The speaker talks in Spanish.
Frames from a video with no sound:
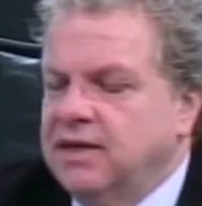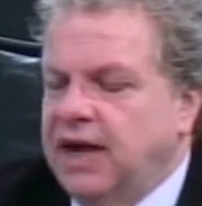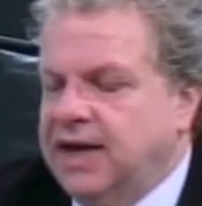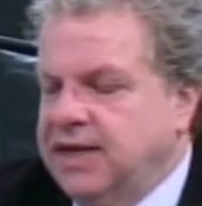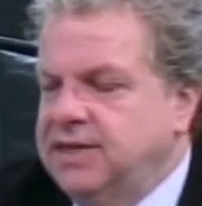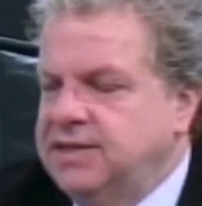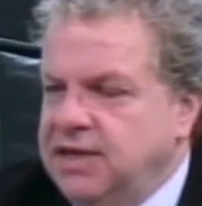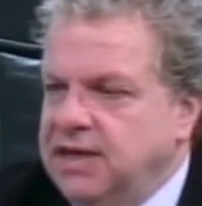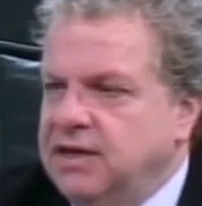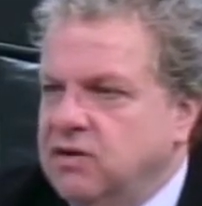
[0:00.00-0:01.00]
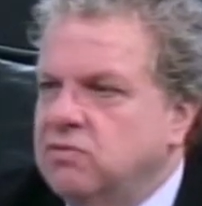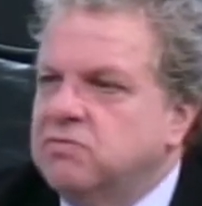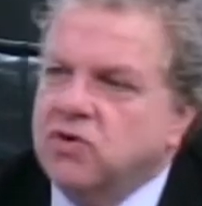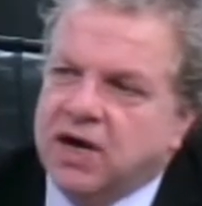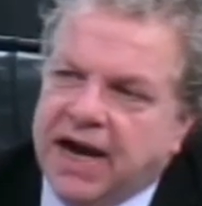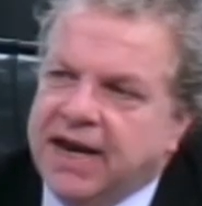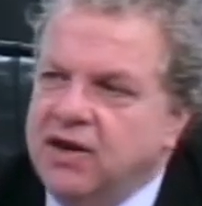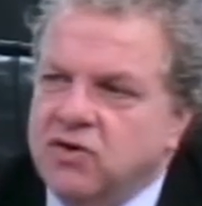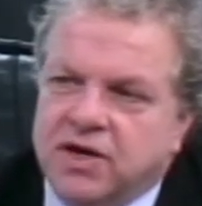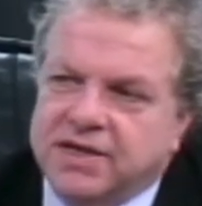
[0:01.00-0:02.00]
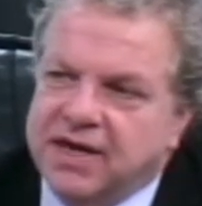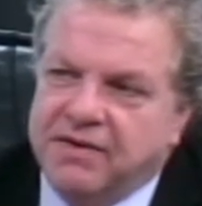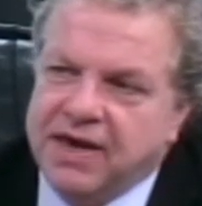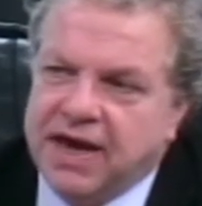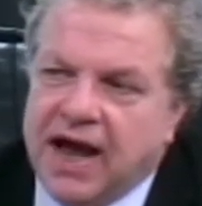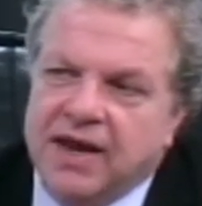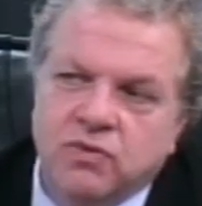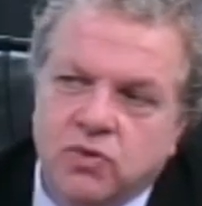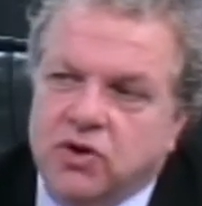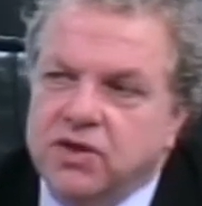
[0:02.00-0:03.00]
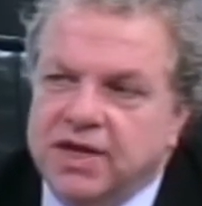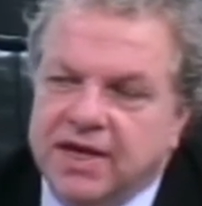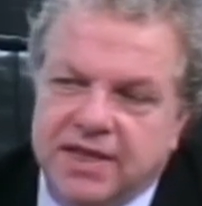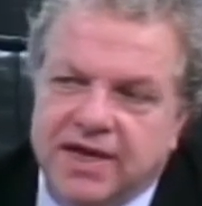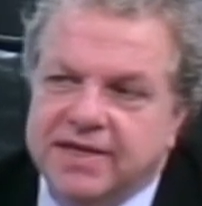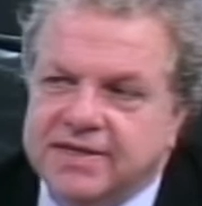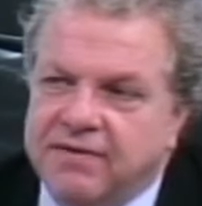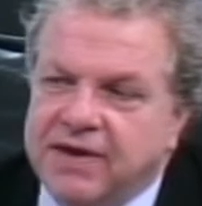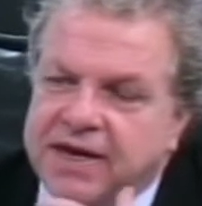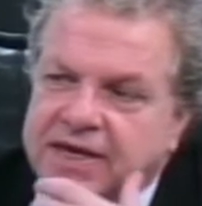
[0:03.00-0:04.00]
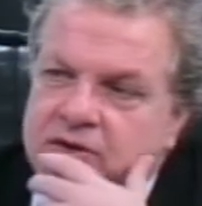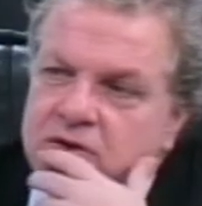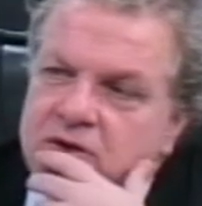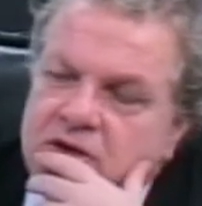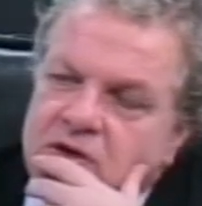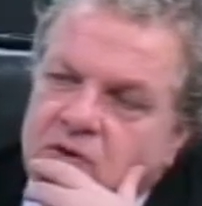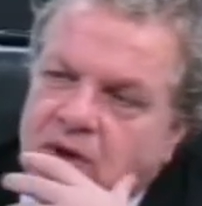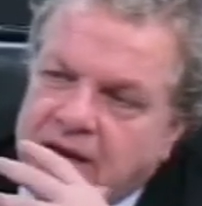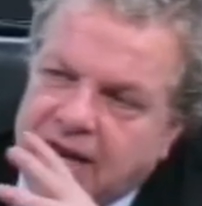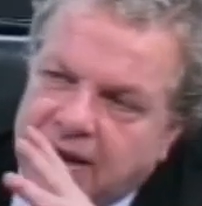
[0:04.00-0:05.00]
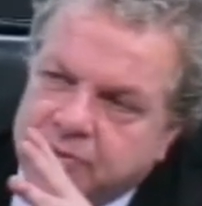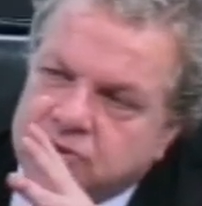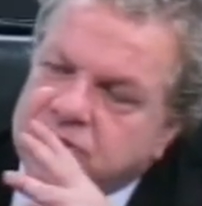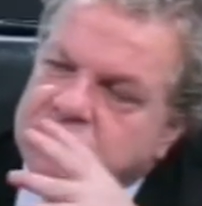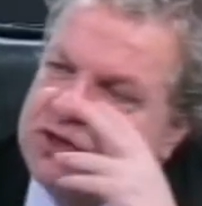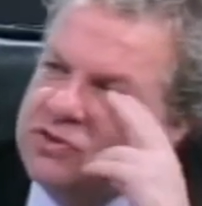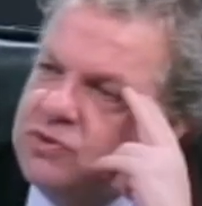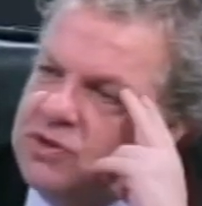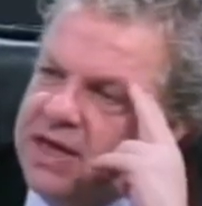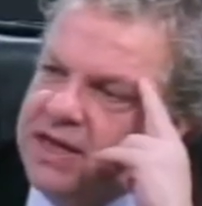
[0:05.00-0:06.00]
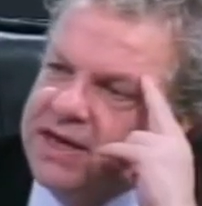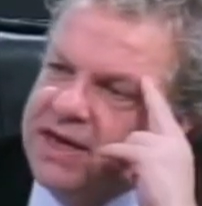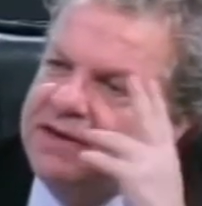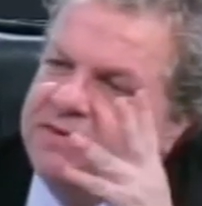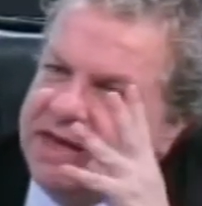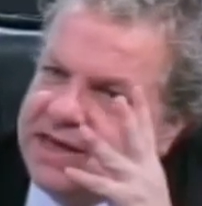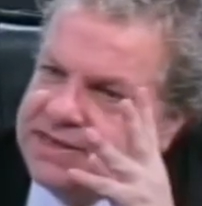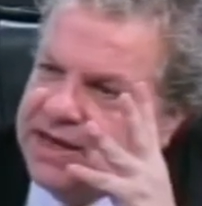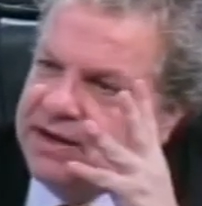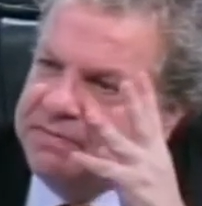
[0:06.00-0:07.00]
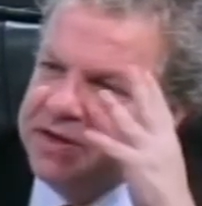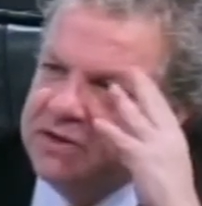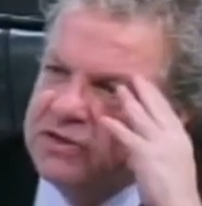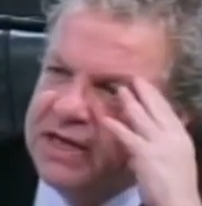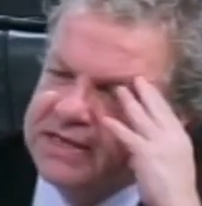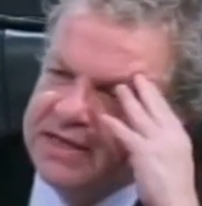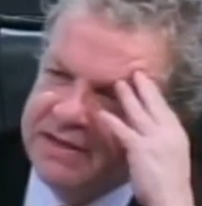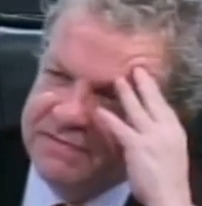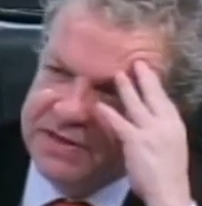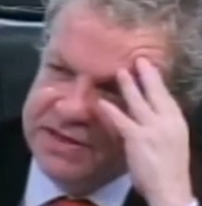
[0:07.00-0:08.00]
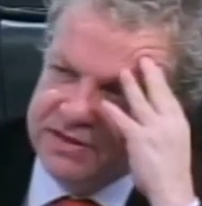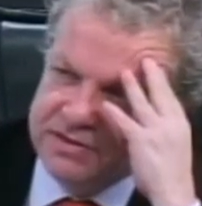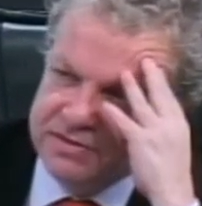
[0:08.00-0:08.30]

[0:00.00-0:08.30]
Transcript: aquí sí, convocar a los que se había, algunos dirigentes que se habían ido. ¿Cuál es la posición de ustedes? ¿Qué debería ser el PJ santafesino?